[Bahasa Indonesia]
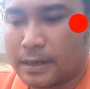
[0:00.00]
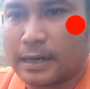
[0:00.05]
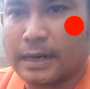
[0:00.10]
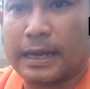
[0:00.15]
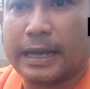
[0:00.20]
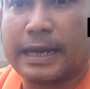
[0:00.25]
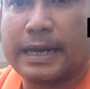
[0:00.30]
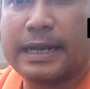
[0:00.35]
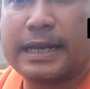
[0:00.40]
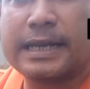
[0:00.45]

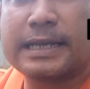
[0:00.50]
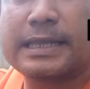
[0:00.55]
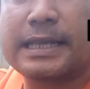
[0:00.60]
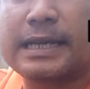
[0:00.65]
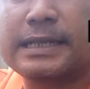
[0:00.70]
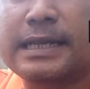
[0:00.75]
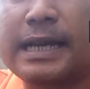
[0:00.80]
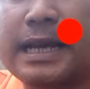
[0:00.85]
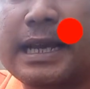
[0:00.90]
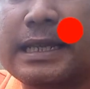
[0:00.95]
nah ini
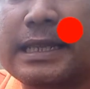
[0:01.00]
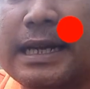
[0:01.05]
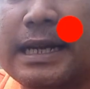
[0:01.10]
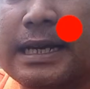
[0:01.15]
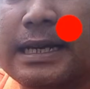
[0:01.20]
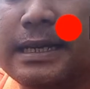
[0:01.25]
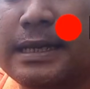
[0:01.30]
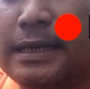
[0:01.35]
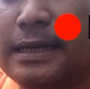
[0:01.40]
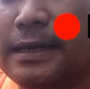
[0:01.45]
kita sayat
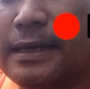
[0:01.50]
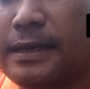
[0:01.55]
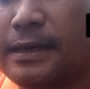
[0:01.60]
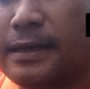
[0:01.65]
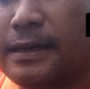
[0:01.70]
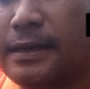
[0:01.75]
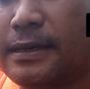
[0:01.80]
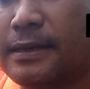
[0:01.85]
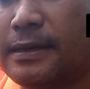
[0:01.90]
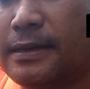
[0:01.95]
lagi
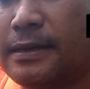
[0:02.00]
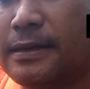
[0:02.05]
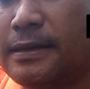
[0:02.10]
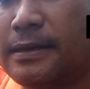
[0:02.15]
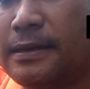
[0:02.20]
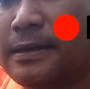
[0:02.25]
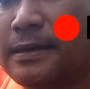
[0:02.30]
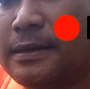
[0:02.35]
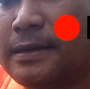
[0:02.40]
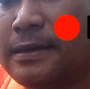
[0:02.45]

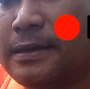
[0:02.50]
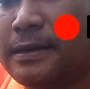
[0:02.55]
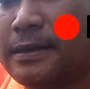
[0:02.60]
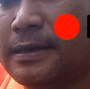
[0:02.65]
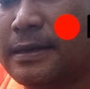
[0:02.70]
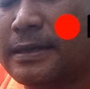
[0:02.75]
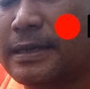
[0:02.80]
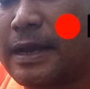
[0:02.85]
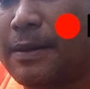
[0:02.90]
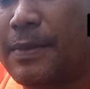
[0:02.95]

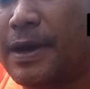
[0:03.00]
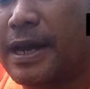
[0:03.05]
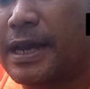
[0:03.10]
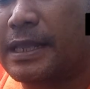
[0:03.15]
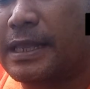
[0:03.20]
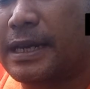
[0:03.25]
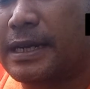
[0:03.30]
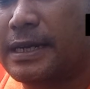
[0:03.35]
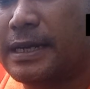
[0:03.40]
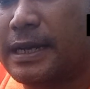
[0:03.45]
sama
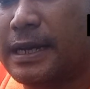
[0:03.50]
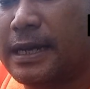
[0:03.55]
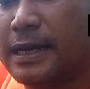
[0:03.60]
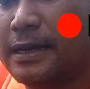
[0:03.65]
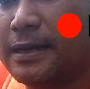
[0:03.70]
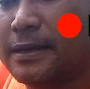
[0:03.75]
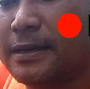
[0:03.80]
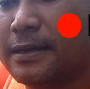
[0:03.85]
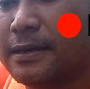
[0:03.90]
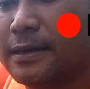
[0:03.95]
kayak tadi ya
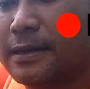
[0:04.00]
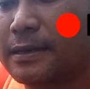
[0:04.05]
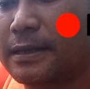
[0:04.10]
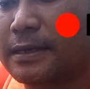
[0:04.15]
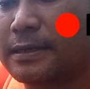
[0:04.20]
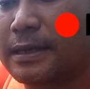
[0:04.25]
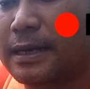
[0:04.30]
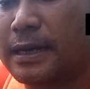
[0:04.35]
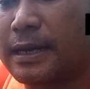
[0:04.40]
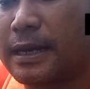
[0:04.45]

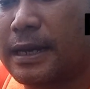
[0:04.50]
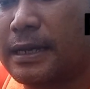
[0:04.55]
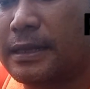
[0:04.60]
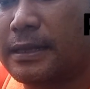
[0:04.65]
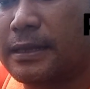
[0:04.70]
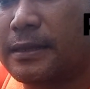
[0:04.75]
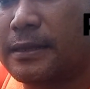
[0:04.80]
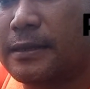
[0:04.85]
kita sayat